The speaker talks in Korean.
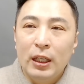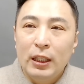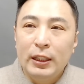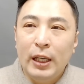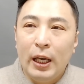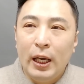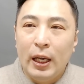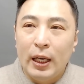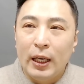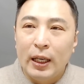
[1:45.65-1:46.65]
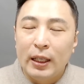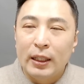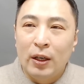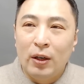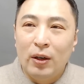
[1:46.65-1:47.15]
이게
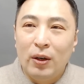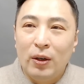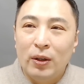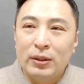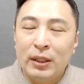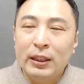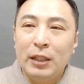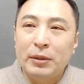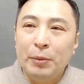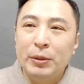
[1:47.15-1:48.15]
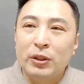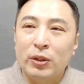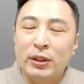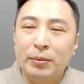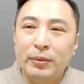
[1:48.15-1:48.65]
어, 상담을 하면서
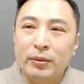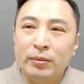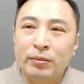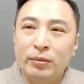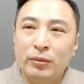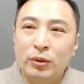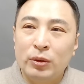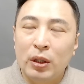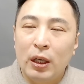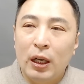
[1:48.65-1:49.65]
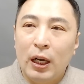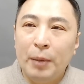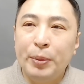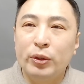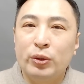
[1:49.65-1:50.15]
참 음,
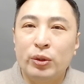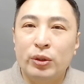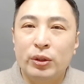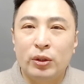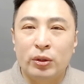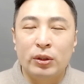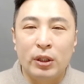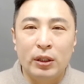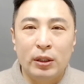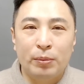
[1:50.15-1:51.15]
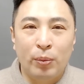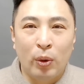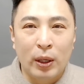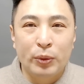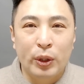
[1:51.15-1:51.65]
한편으로는 어떨 땐
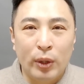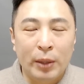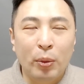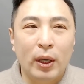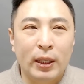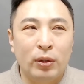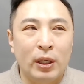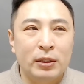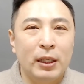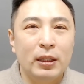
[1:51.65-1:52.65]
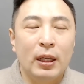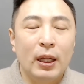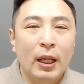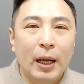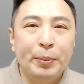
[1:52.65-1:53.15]
보람도 있고 행복하기도 하지만
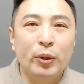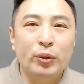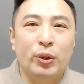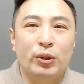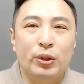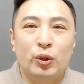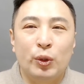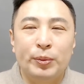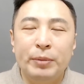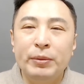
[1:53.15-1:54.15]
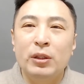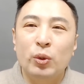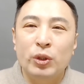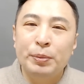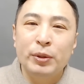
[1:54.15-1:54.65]
한편으로는 좀 힘들고
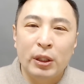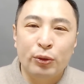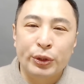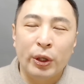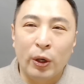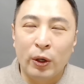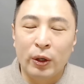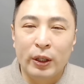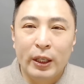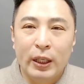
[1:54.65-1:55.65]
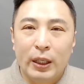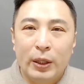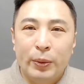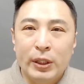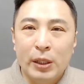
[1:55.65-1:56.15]
슬플 때도 있어요.
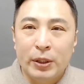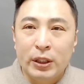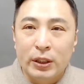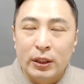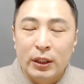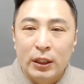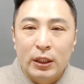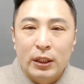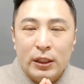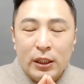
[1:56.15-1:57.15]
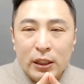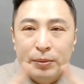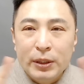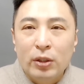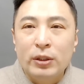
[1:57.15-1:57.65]
왜냐면은 지금
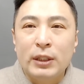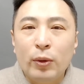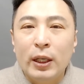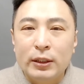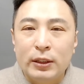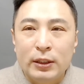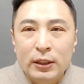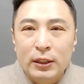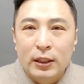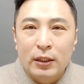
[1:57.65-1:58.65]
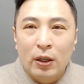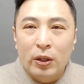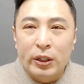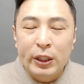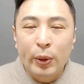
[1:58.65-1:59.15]
이런 상황을
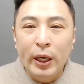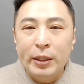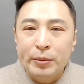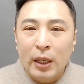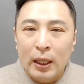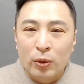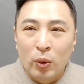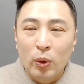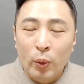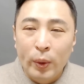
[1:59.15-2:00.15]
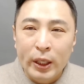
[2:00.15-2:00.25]
어, 기회임을 알고 왜